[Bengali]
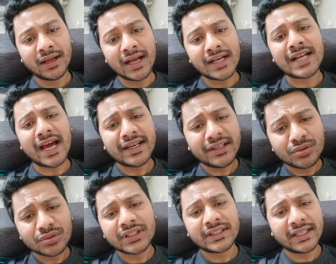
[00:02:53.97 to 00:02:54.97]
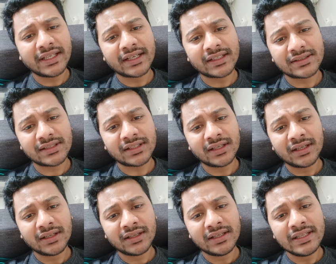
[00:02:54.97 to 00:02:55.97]
শাড়ি কোথা থেকে আসছে
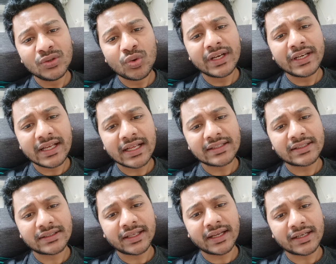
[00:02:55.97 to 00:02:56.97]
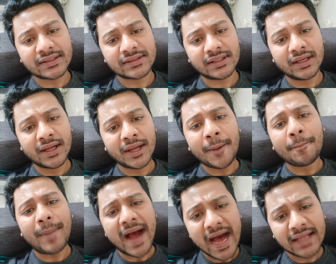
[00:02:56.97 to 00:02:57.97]
হিন্দুয়ানি কালচার থেকে আসছে
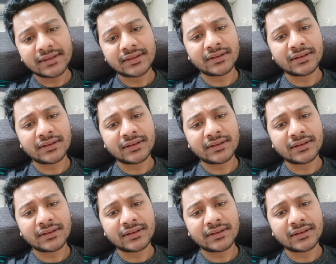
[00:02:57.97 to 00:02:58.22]
ভাত